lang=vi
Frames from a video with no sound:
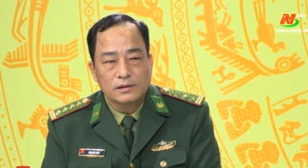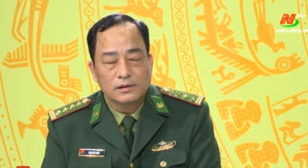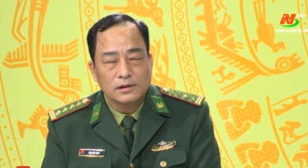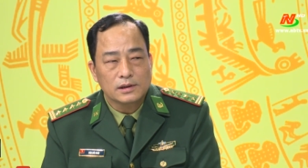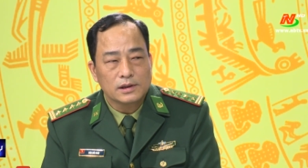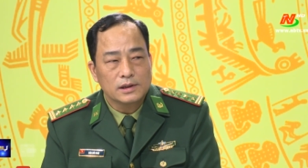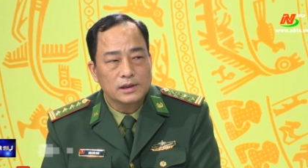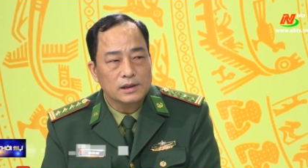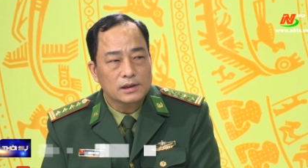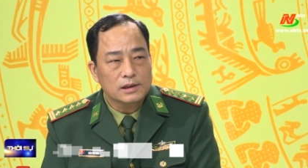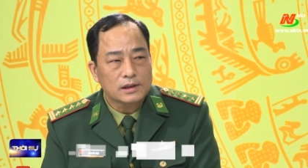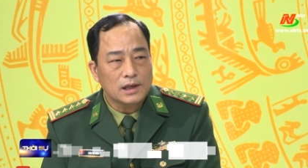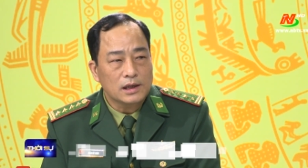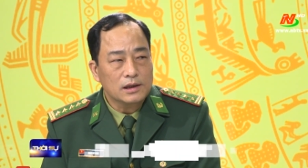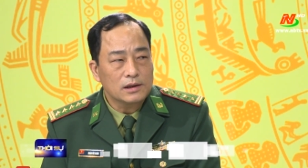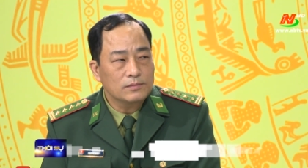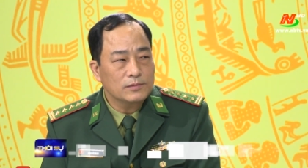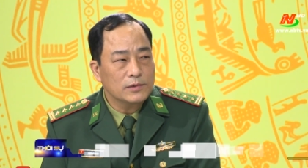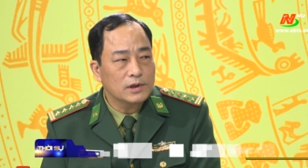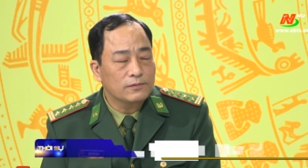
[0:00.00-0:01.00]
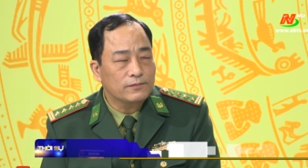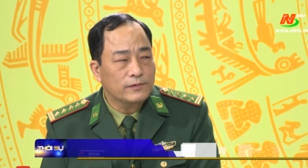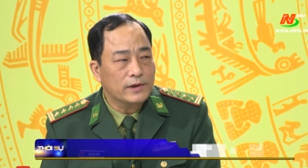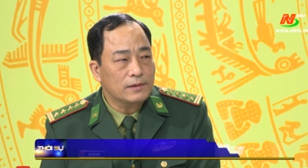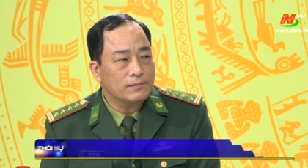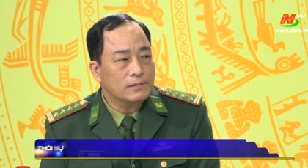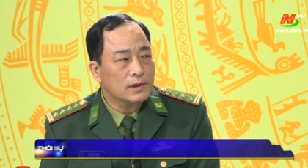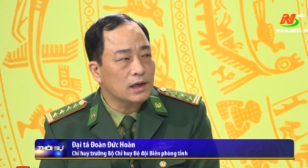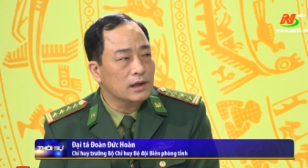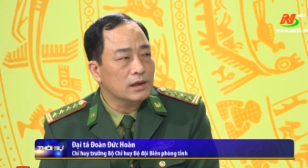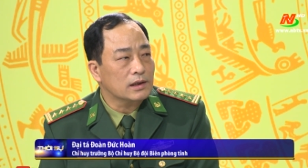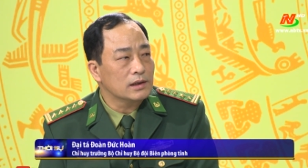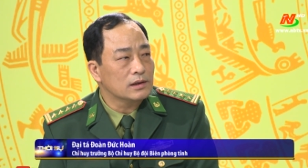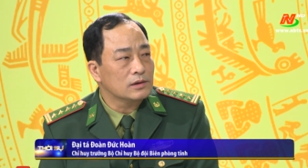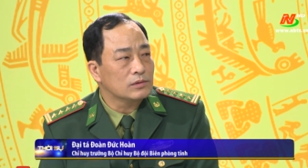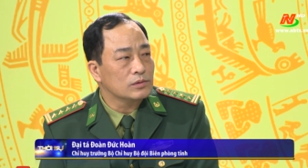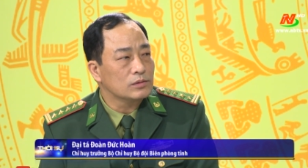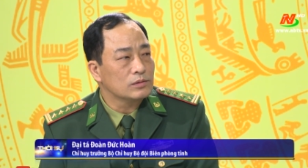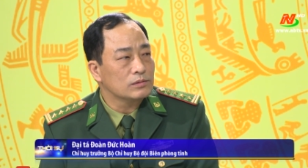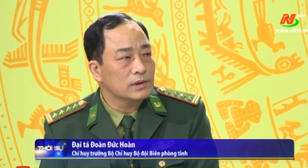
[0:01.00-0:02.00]
thực hiện các cái biện pháp cải cách
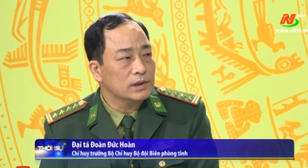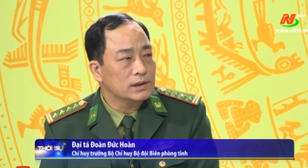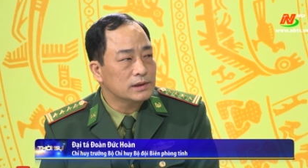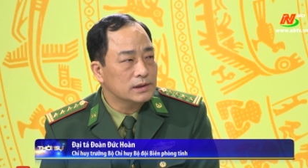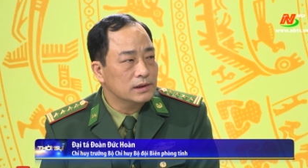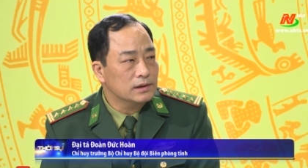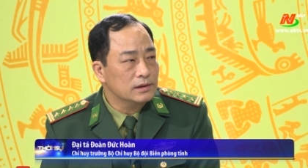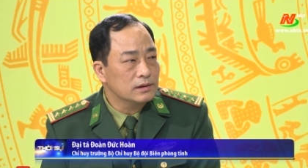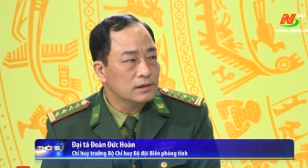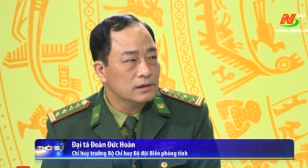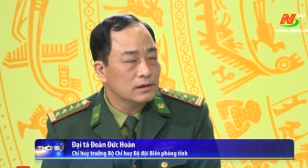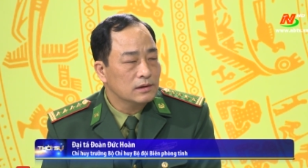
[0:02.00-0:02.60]
thủ tục hành chính